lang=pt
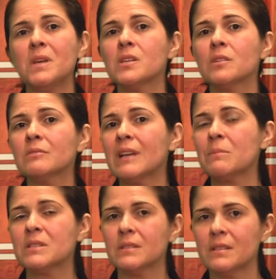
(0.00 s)
mídia do
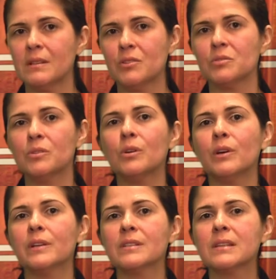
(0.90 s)
Nabas International
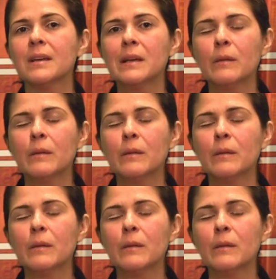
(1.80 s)
Lawyers